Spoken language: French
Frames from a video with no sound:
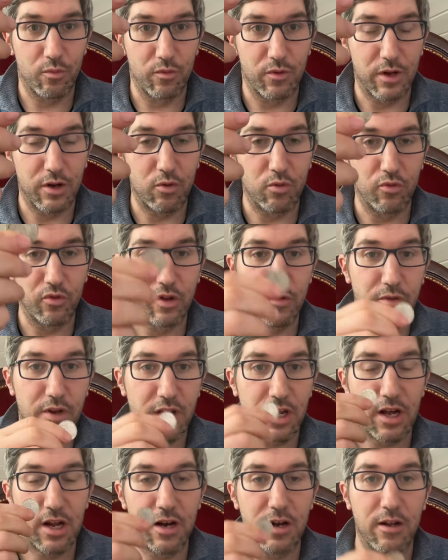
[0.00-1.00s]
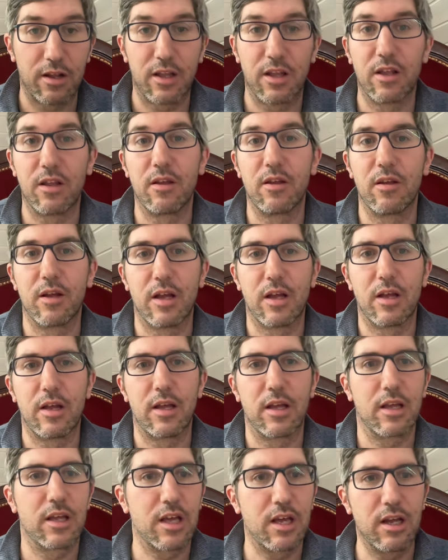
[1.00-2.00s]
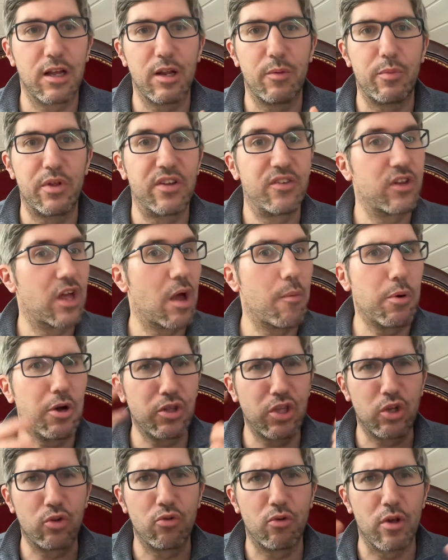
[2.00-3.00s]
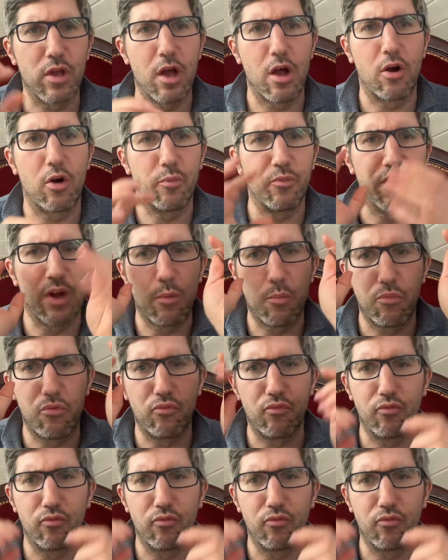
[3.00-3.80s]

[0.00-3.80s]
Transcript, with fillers: C'est le Conseil fédéral qui crée les pièces à partir de rien, comme ça.